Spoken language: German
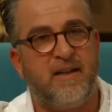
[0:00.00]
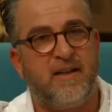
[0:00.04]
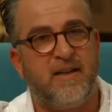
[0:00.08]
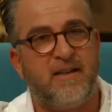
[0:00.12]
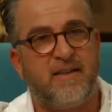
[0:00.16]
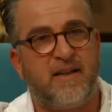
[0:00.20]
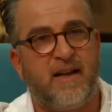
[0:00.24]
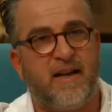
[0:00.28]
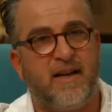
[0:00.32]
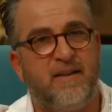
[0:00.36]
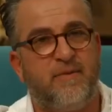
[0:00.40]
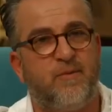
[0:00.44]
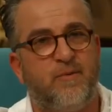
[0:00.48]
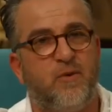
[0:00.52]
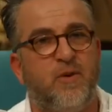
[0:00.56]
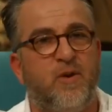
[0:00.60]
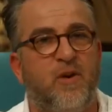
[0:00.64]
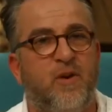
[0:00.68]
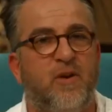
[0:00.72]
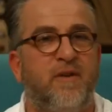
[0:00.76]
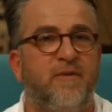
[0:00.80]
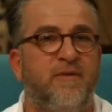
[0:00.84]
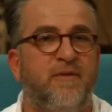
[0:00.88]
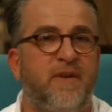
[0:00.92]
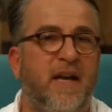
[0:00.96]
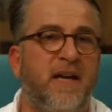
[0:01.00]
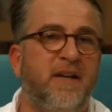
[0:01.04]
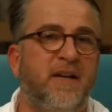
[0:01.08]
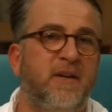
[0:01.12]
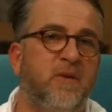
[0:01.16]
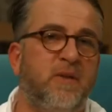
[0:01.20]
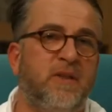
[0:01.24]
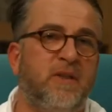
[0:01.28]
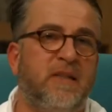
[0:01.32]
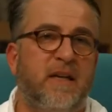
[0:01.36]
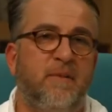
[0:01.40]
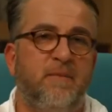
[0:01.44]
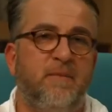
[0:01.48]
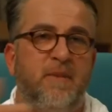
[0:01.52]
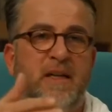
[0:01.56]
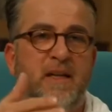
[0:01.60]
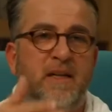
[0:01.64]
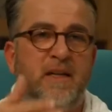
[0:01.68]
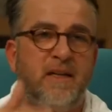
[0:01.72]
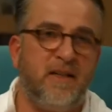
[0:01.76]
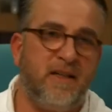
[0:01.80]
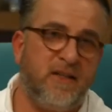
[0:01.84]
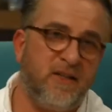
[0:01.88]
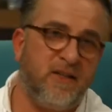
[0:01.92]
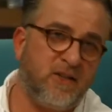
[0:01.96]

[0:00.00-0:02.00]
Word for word: Zeit, wo noch Pferde und Kamele in die